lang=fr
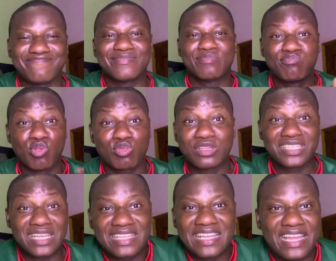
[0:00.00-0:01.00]
beaucoup de
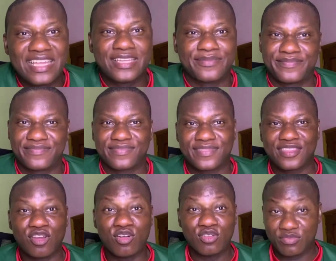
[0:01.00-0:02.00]
chances de gagner.
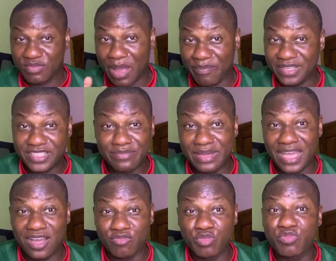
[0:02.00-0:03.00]
Donc, à partir de
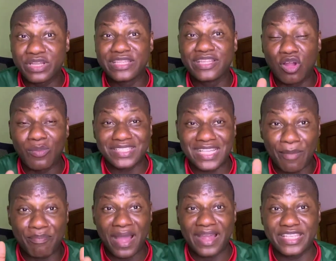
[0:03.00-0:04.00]
maintenant, vous pouvez commencer à
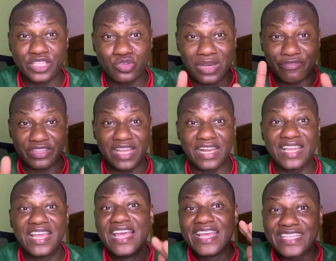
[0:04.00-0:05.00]
parier sur la finale.
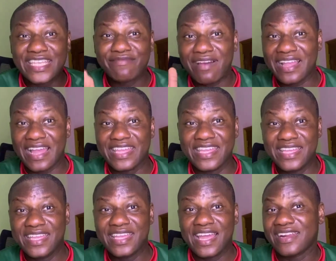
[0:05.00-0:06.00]
Qui va
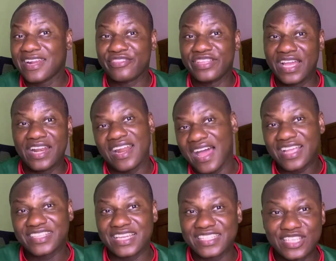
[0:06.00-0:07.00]
gagner la finale
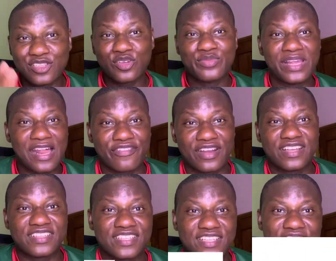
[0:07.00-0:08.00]
Argentine ou bien la France